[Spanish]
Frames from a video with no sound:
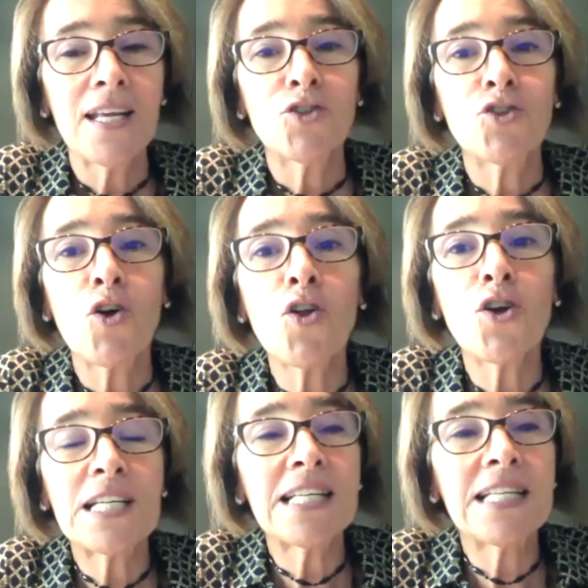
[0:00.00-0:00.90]
todo lo
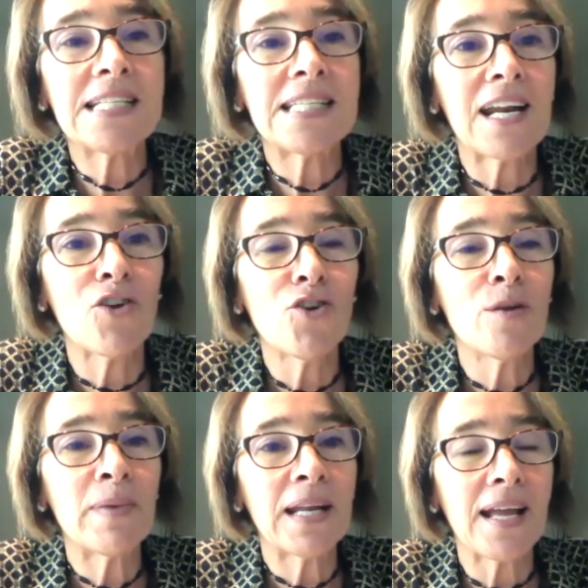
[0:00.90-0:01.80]
que es el desarrollo en
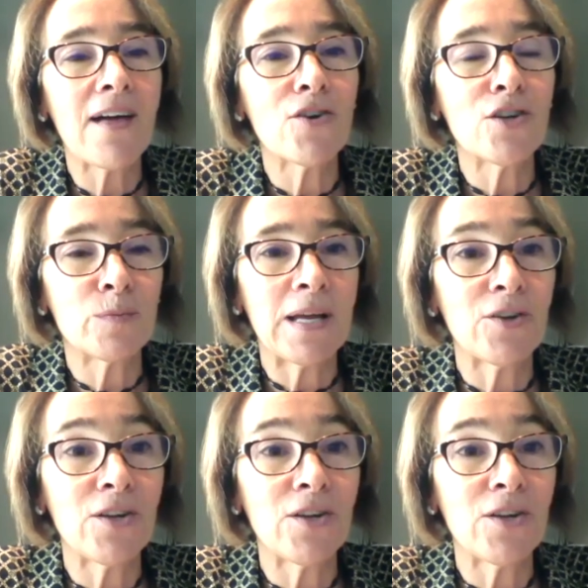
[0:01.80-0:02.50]
el mercado hispano